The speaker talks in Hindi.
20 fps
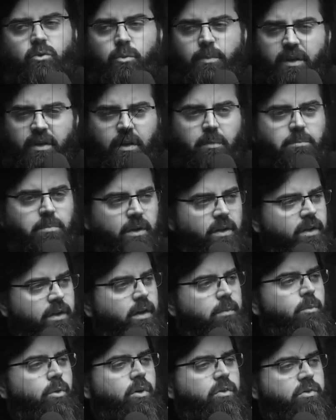जो भी टेम्पल
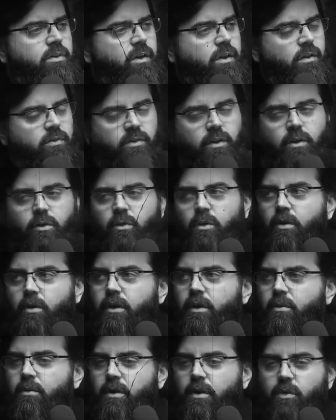या मॉस्क या
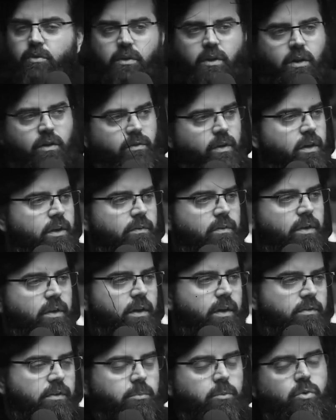सिनागॉग है उनका उसकी रखवाली
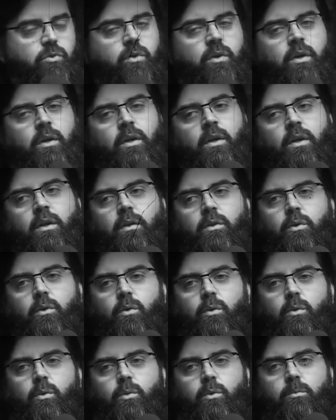वगैरह सब कुछ
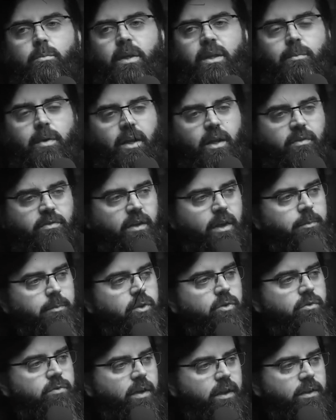तो मरीम आलाम
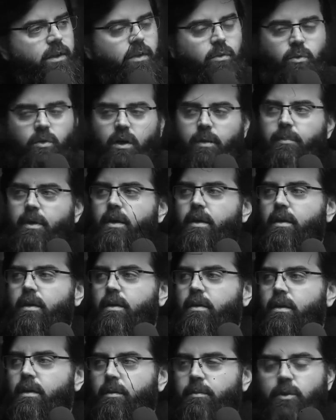की जो वालदा है उन्होंने अपने
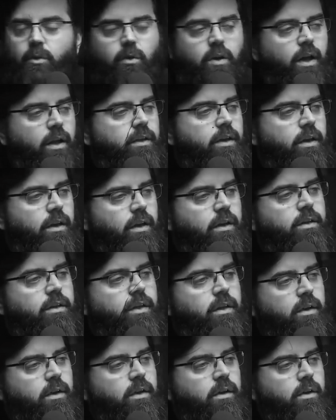अपनी औलाद के लिए ना
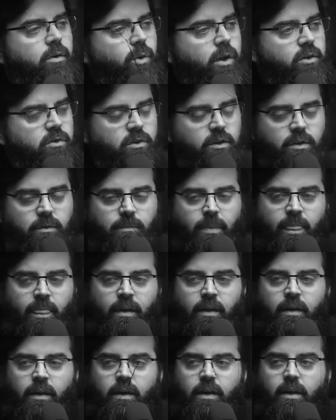ये ख्वाहिश की
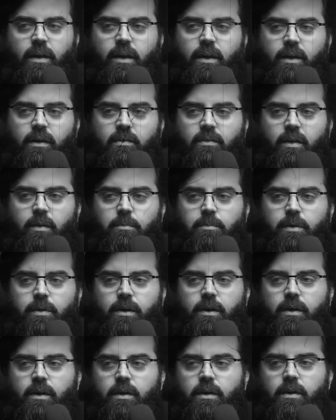लेकिन जब
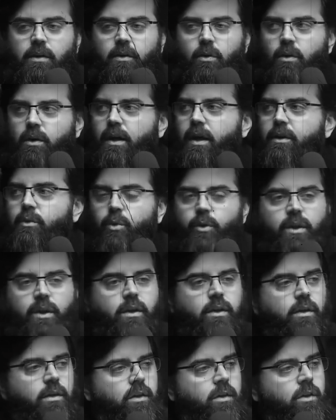औलाद
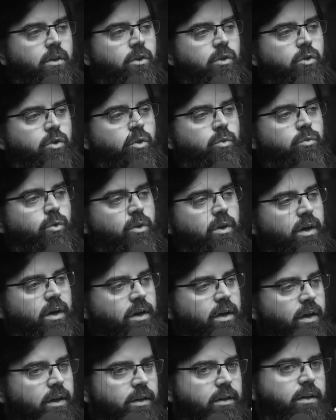हुई तो वो
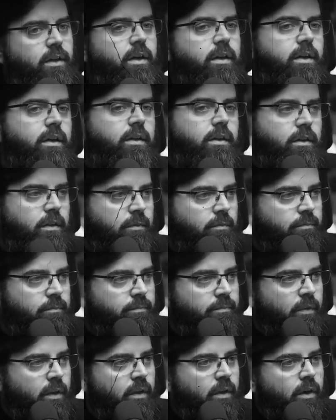लड़का नहीं थी लड़की थी
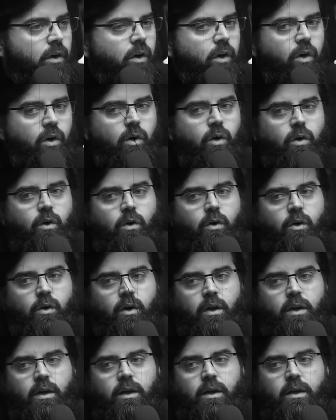hmm.
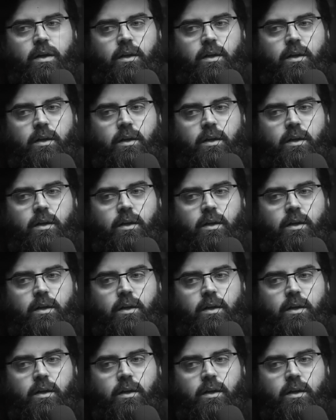और